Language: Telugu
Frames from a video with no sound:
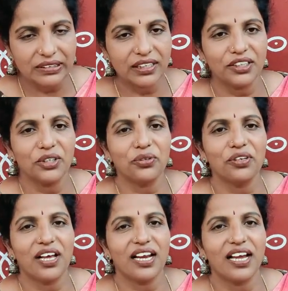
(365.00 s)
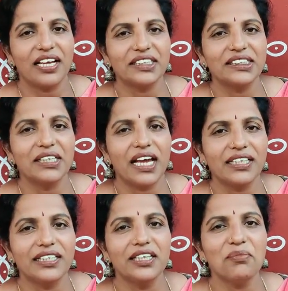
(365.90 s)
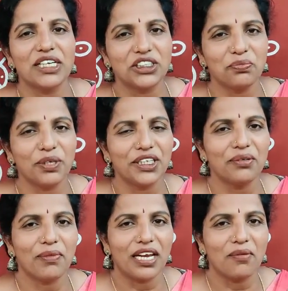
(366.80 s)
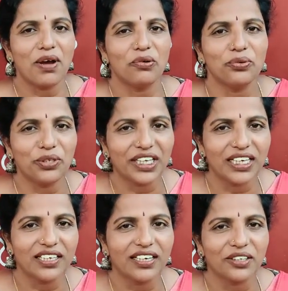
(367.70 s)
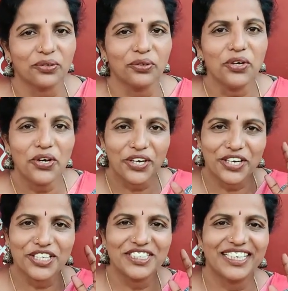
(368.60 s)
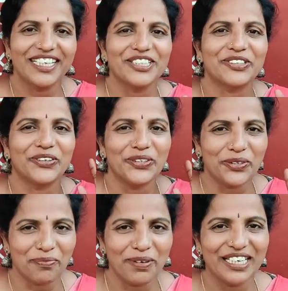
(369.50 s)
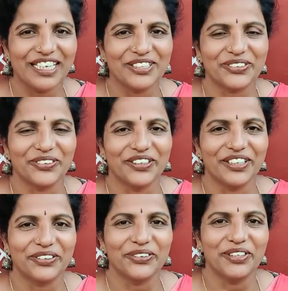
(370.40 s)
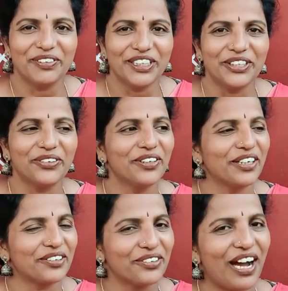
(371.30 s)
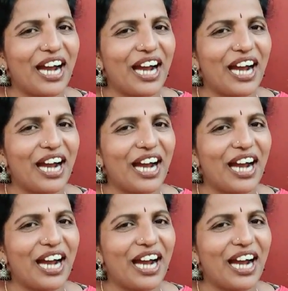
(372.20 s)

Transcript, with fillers: ఇట్లా తింటుండాల కానీ అన్నీ మర్చిపోయి మళ్ళీ మా ఊరికి వెళ్ళినట్టు రెండు జడలు వేసుకొని రుబ్బెండ్లు వేసుకున్నట్టు ఇవి తింటున్నట్టు